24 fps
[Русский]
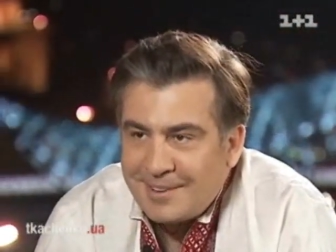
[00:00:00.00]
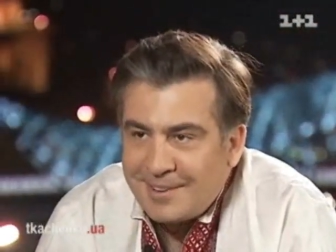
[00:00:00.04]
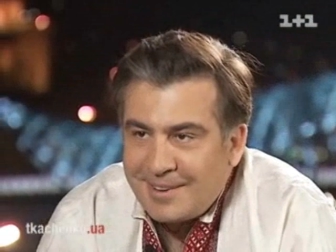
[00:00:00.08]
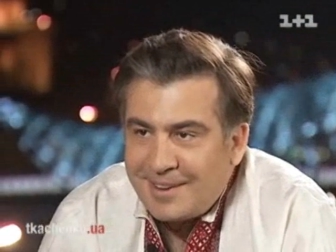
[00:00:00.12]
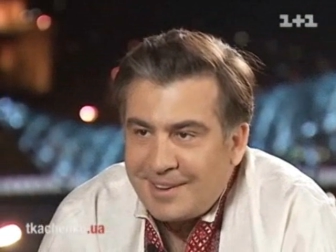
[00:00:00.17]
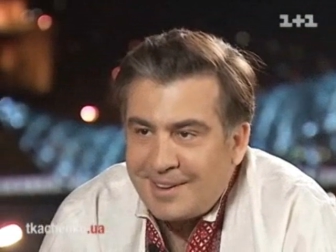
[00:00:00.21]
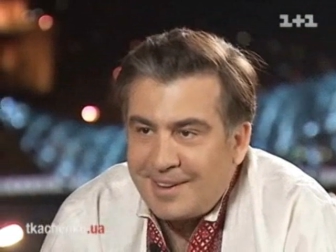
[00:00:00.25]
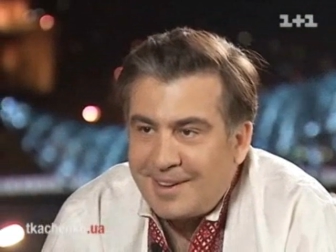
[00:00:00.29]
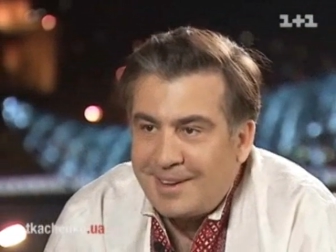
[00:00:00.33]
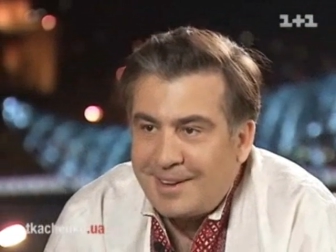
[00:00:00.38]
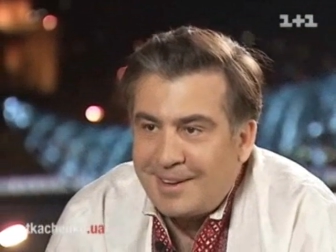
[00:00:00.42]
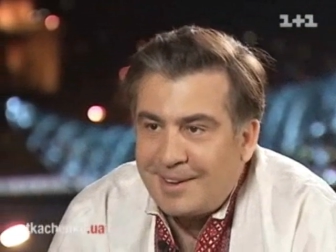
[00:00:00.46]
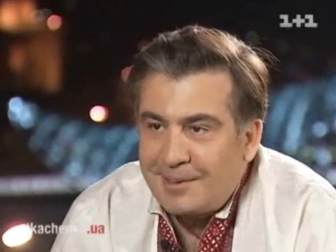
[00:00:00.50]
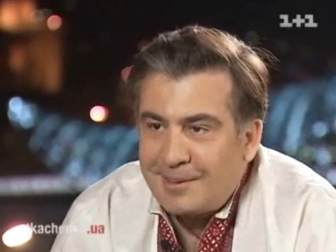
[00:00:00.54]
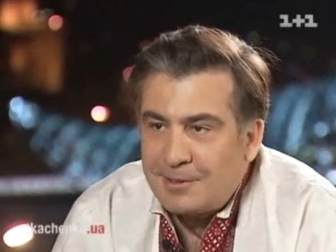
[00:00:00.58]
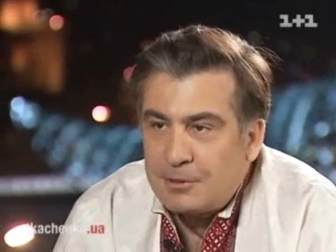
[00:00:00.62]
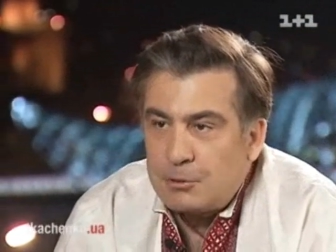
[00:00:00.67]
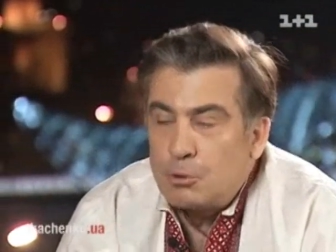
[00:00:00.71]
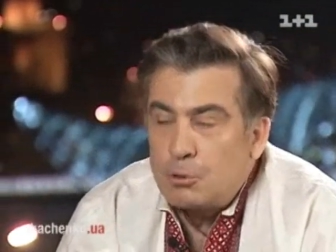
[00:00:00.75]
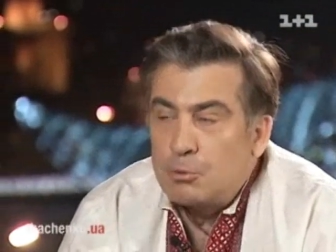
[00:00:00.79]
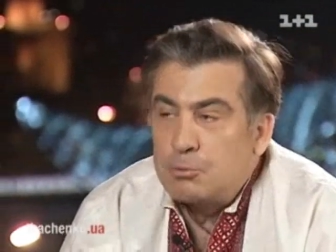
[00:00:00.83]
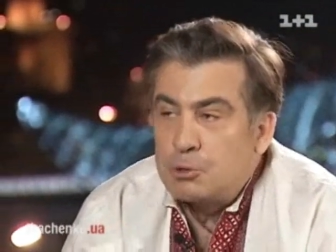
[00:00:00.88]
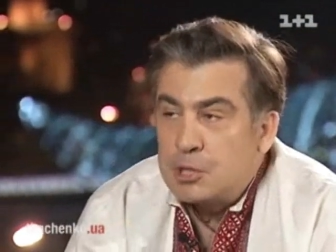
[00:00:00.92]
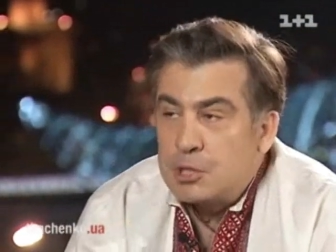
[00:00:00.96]
Э,
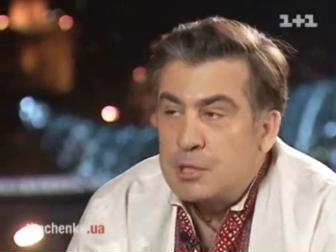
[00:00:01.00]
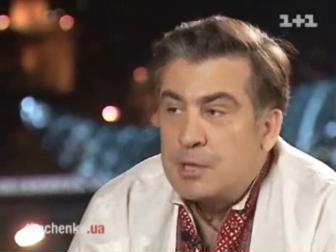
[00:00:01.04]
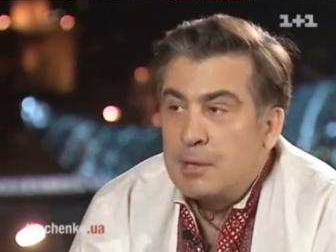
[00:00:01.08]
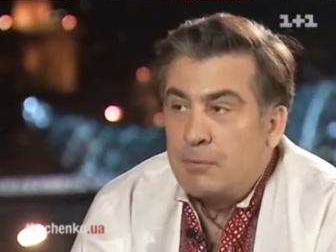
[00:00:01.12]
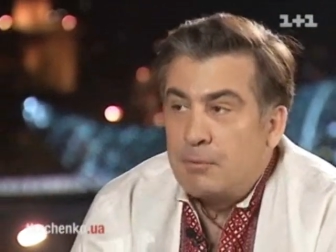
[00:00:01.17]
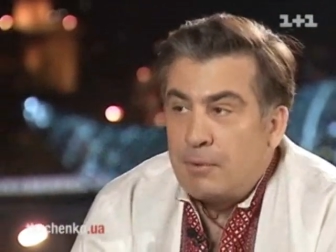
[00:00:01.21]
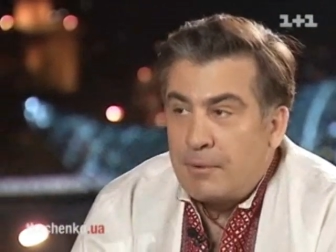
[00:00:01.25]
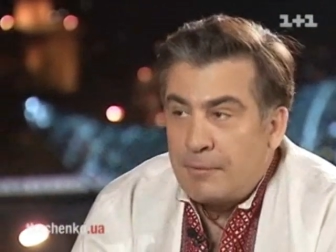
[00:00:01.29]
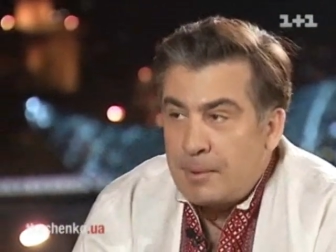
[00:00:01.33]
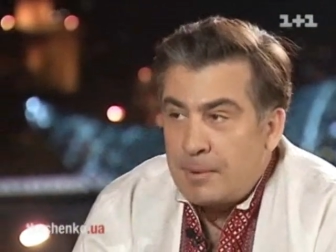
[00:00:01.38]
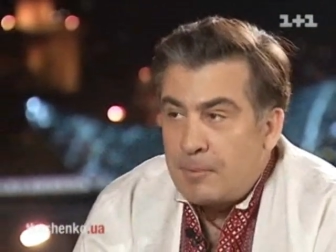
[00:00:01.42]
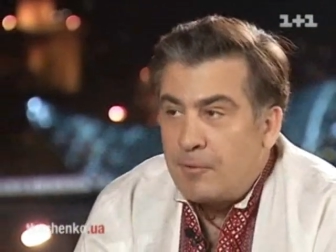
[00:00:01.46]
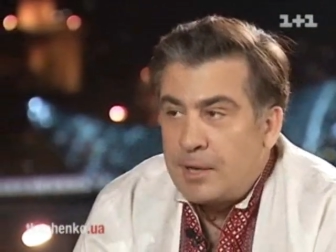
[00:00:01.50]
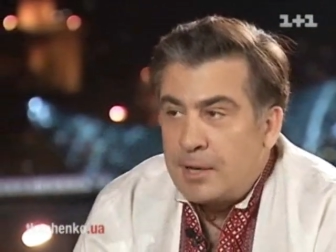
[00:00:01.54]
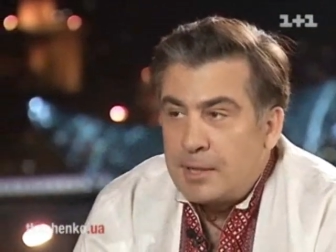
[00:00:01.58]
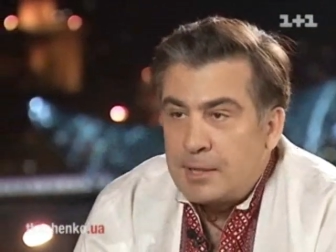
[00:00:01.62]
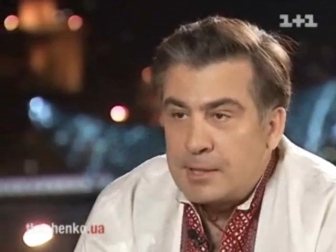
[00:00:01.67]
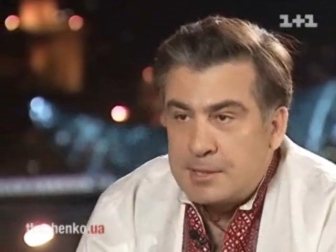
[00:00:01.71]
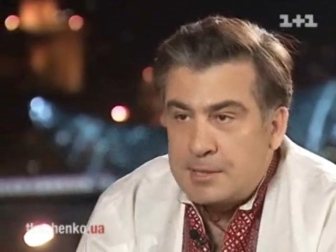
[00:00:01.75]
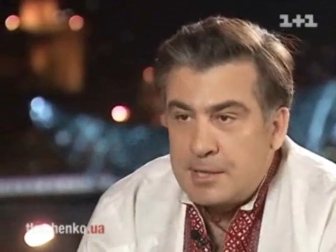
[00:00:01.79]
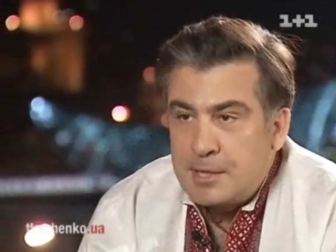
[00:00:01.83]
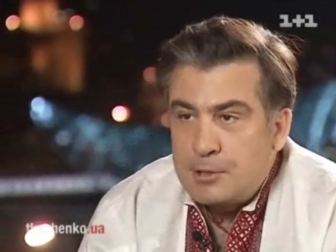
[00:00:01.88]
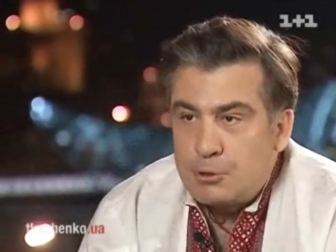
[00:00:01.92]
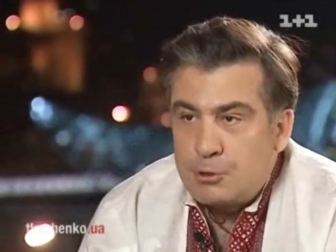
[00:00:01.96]
в том числе во время
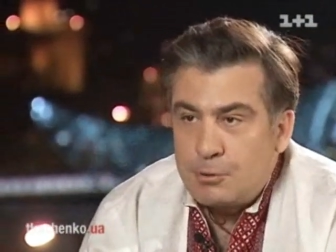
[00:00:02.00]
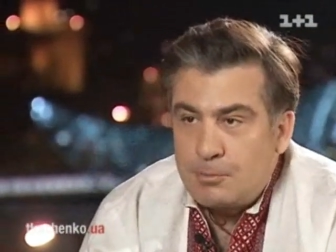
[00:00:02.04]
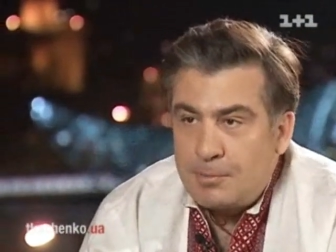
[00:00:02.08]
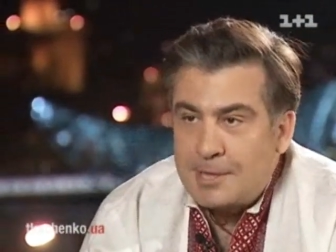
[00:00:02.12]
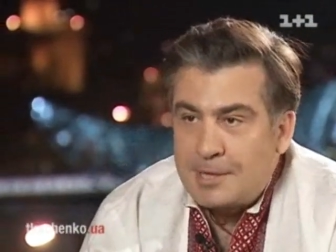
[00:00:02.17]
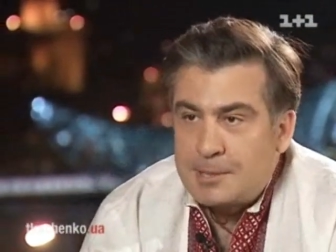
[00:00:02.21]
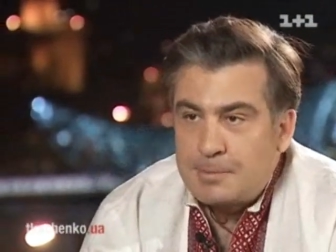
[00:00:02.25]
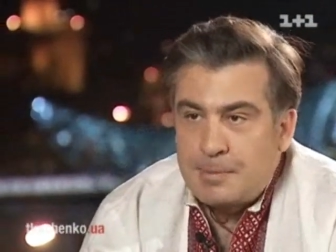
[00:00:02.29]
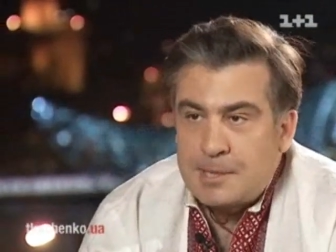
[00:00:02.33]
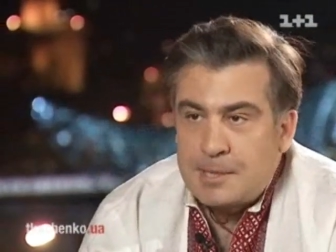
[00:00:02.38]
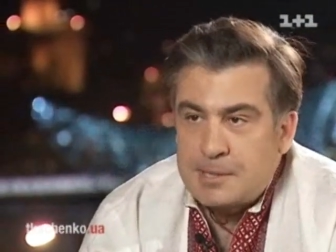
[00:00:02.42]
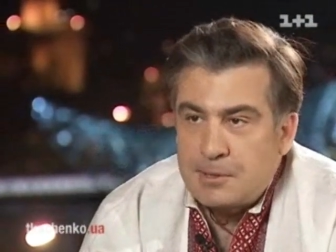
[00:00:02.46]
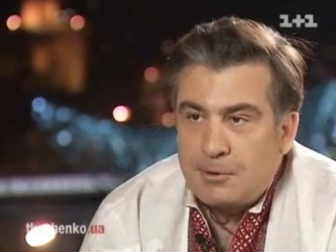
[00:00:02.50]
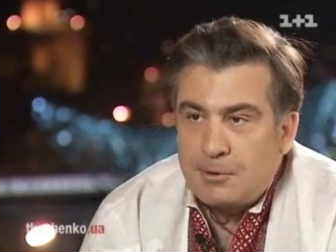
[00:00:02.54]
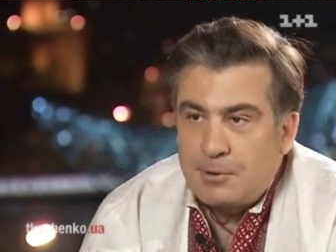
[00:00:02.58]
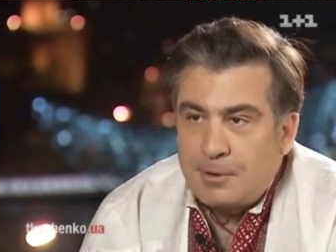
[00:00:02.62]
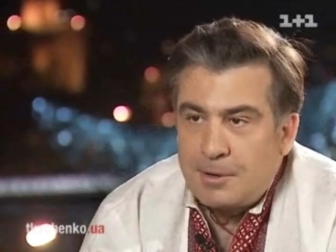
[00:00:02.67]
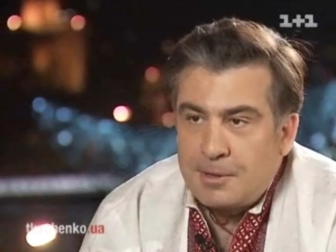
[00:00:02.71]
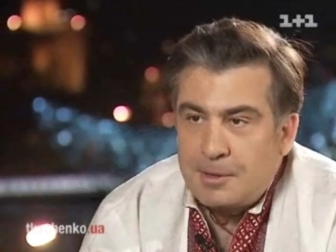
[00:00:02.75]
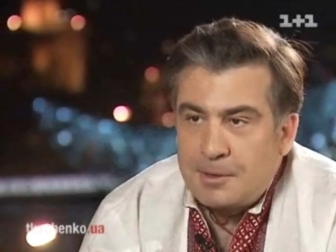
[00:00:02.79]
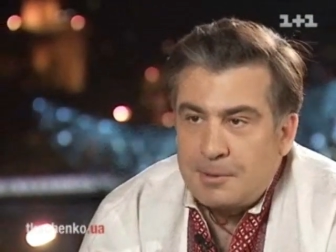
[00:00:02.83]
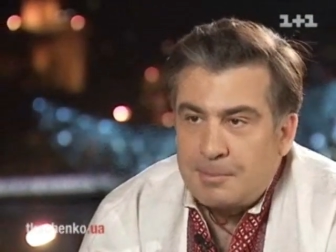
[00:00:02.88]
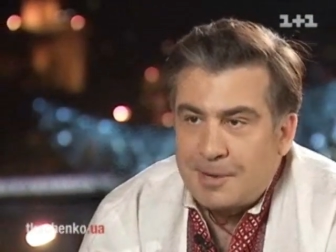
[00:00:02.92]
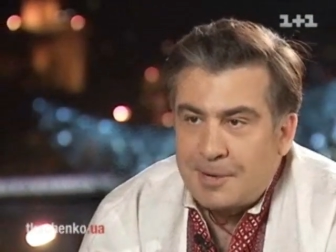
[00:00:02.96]
военных действий мы
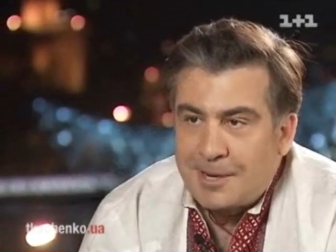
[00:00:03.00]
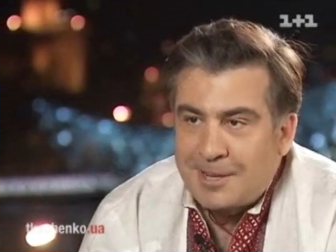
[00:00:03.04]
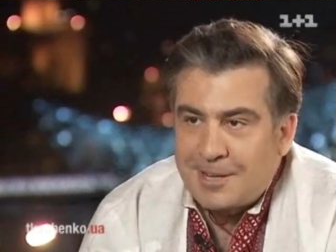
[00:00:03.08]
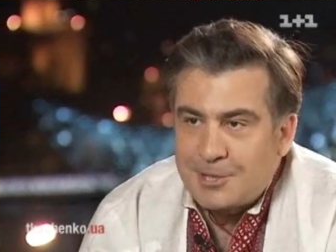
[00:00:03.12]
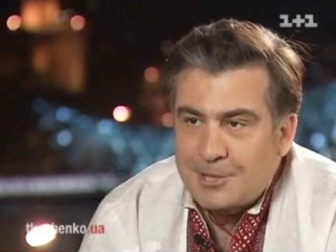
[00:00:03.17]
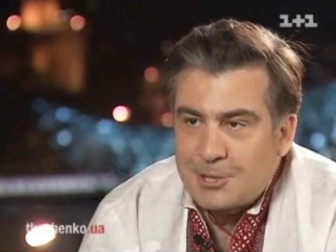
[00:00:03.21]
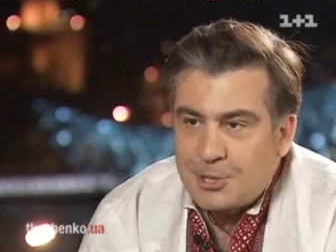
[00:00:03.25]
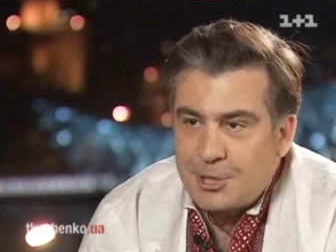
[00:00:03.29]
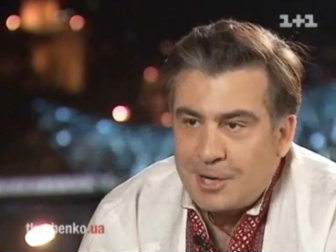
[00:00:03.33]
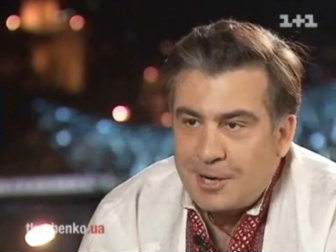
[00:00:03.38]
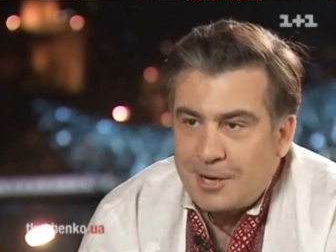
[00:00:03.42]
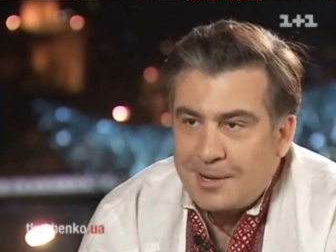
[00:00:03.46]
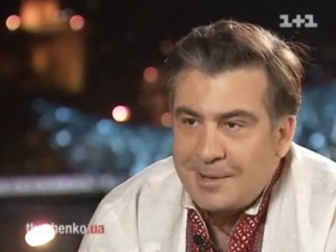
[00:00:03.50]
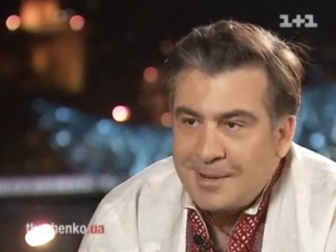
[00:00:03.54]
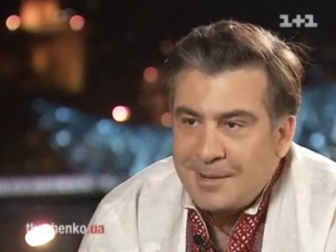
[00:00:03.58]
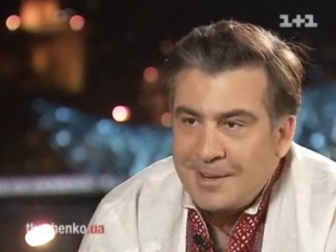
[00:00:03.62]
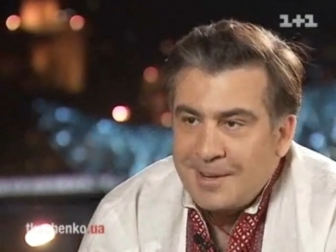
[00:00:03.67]
экспортировали, не прекращали.